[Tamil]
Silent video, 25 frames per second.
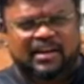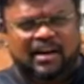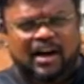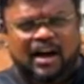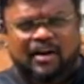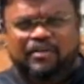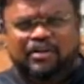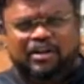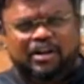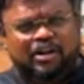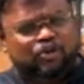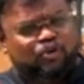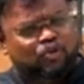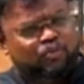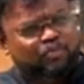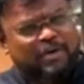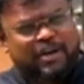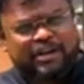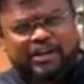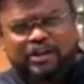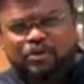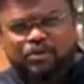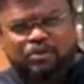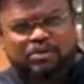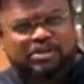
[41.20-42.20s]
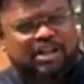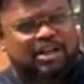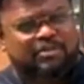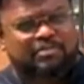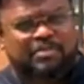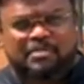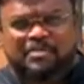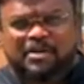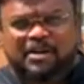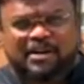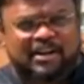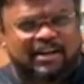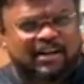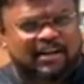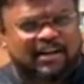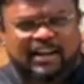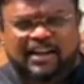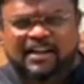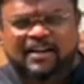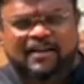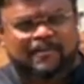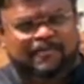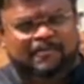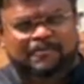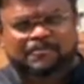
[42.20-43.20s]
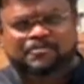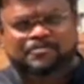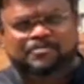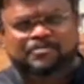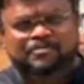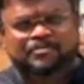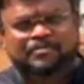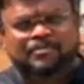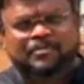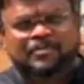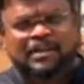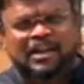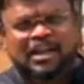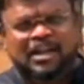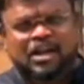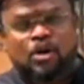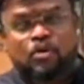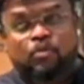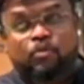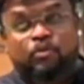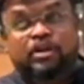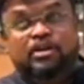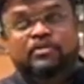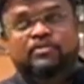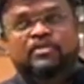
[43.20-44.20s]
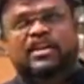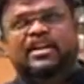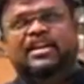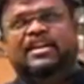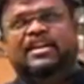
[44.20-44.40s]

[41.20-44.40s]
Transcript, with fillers: அவங்க துப்பாக்கி கொடுத்து அனுப்ப மாட்டாங்களா விண்வெளி